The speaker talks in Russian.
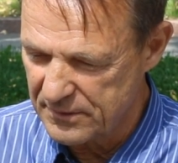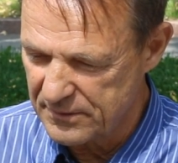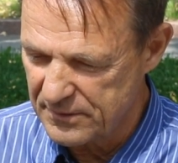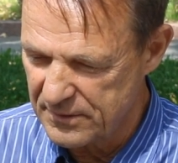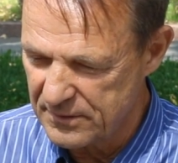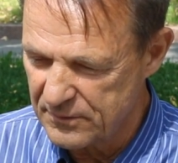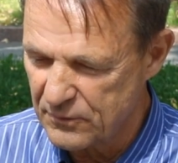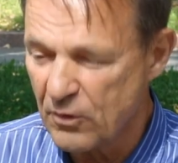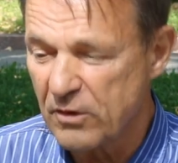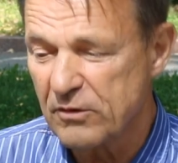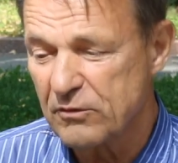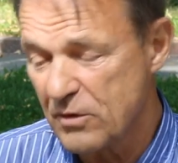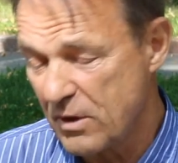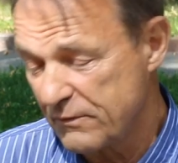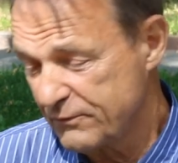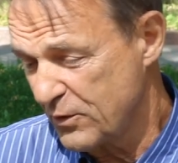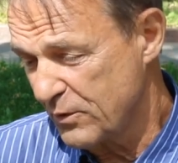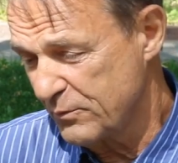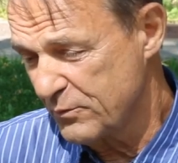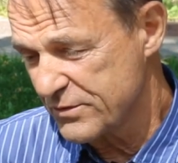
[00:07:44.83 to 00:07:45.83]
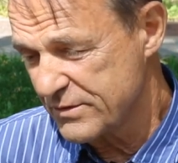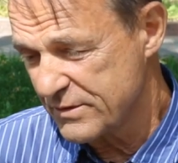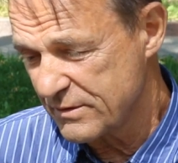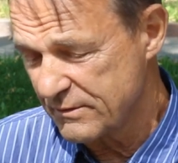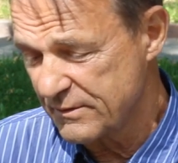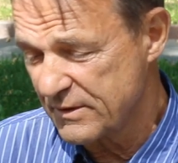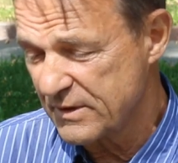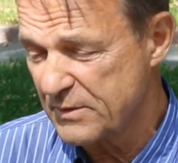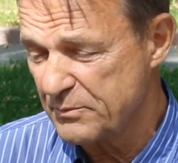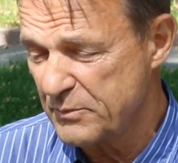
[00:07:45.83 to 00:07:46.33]
Но, но автобусы
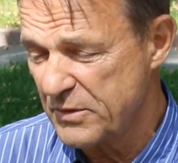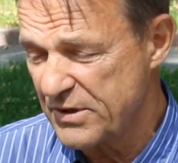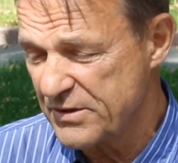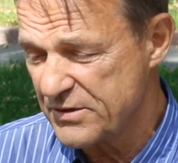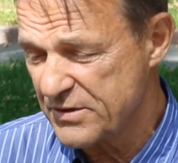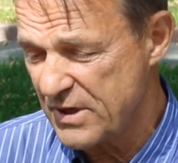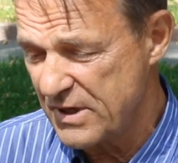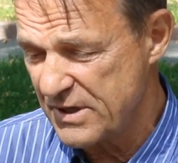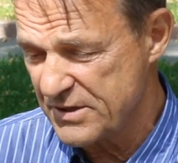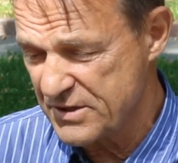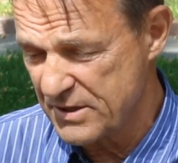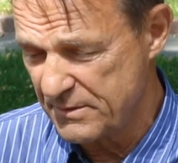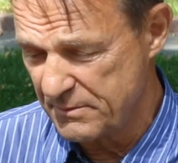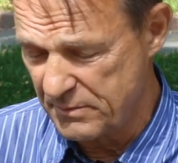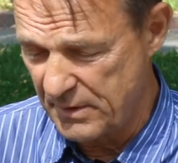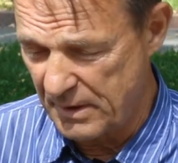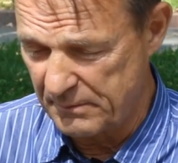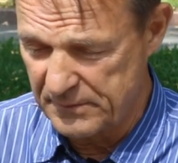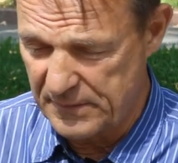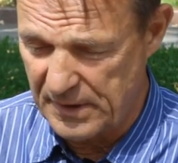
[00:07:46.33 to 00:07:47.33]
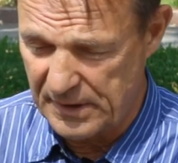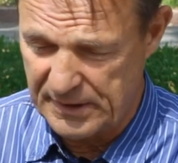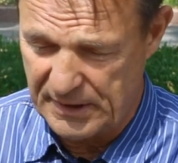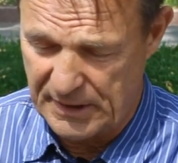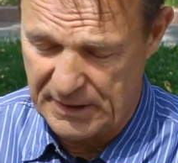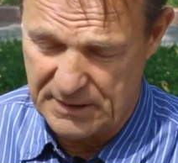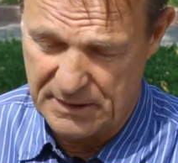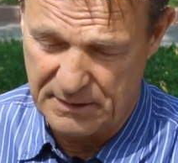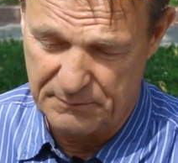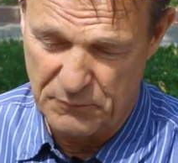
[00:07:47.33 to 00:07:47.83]
это ближайшие там
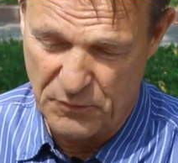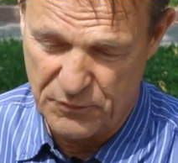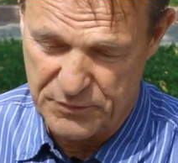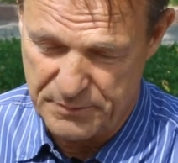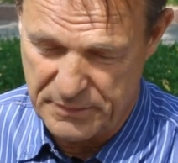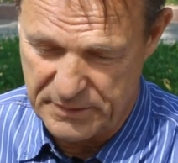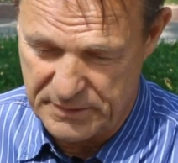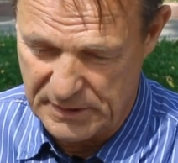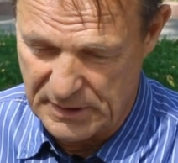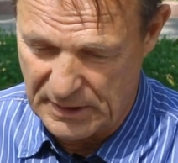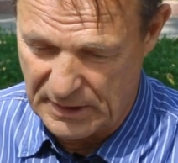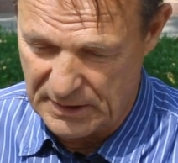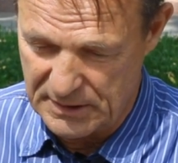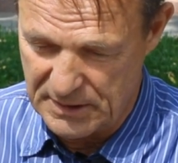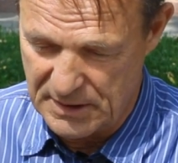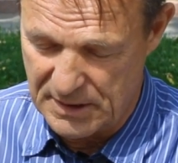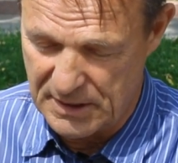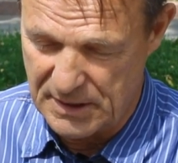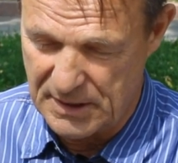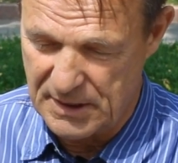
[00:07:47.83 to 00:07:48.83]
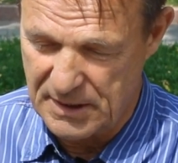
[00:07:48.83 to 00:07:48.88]
такие-то, может быть, города.